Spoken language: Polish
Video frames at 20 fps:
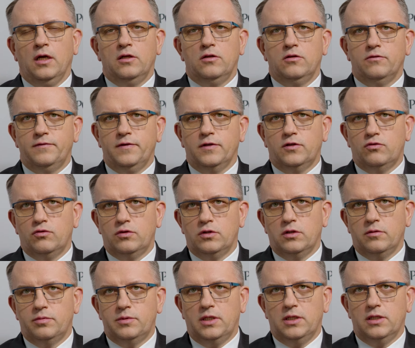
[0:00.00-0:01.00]
No w niektórych
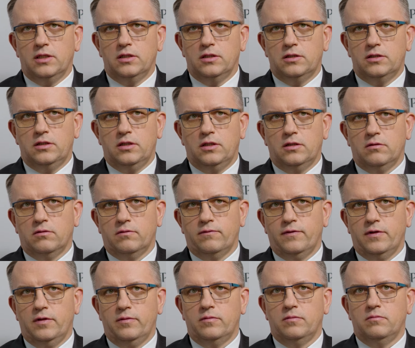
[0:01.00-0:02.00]
obszarach jeszcze na tą
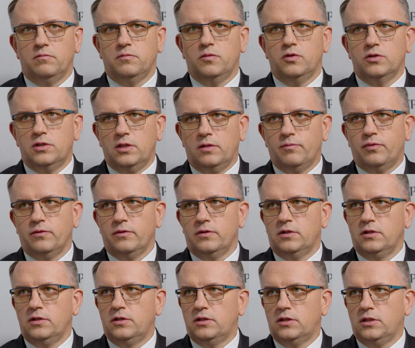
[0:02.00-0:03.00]
chwilę można
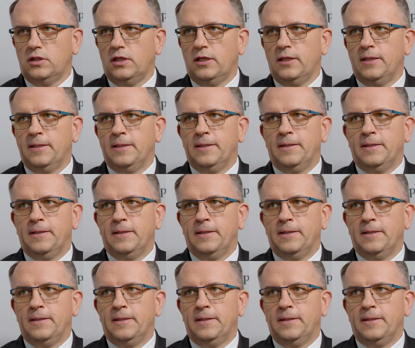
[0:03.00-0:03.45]
powiedzieć, że